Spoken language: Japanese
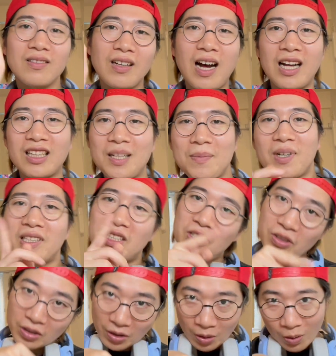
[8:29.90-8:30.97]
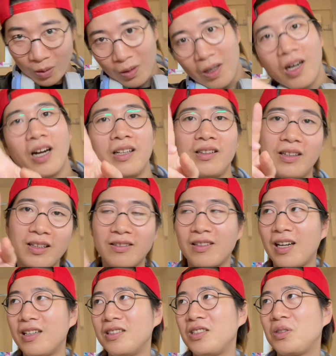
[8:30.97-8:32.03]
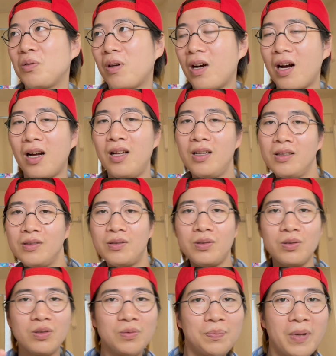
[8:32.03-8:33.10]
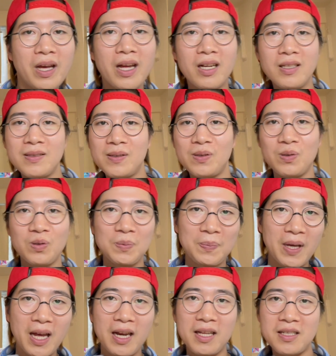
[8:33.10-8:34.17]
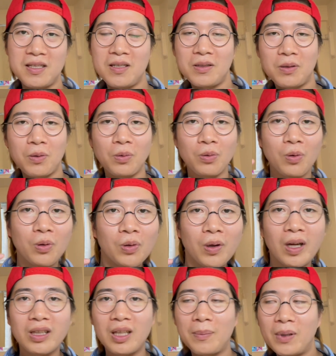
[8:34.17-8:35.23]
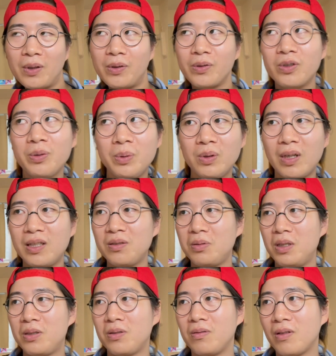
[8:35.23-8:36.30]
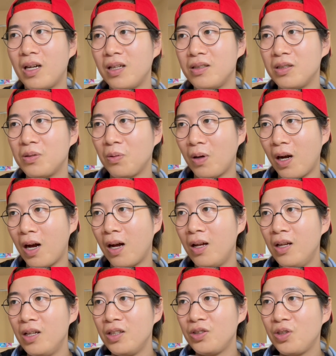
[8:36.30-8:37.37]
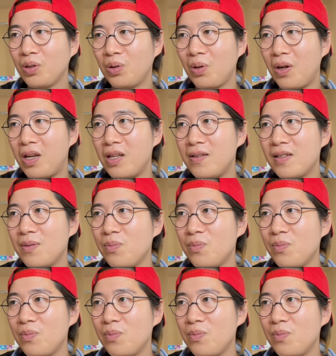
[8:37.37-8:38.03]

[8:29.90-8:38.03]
頭一緒にこう入ってく感じとかトゥーベリ r r i e s too b っていうとこのこの頭の首のアイソレーションの感じとか、ちょっとリズ